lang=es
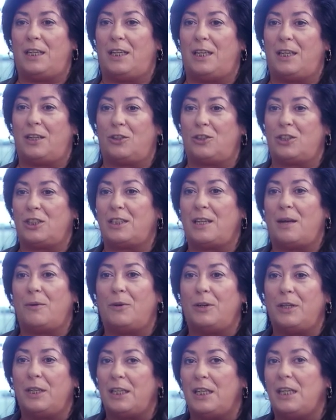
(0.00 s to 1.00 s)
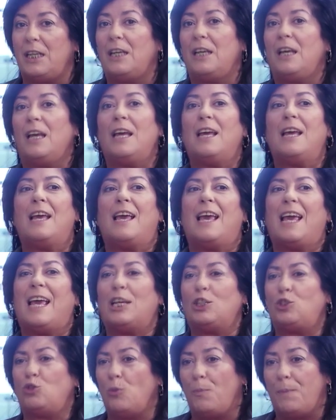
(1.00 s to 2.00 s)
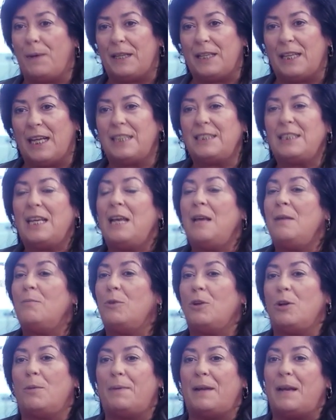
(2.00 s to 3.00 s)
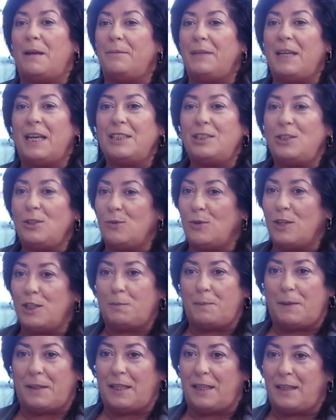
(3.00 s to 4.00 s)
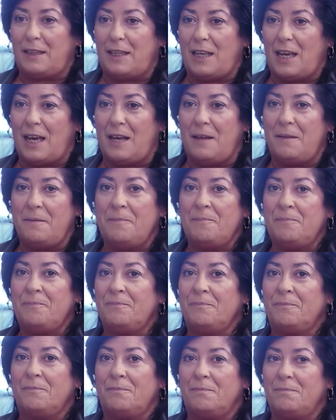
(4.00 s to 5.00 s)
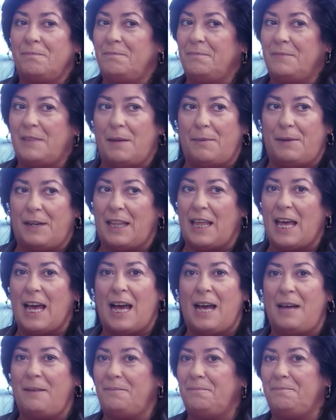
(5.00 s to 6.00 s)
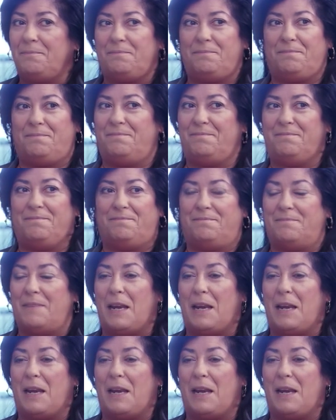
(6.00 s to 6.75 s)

y Rosa Saboini, estupendas. Bueno, para mí ha sido una experiencia de verdad mm,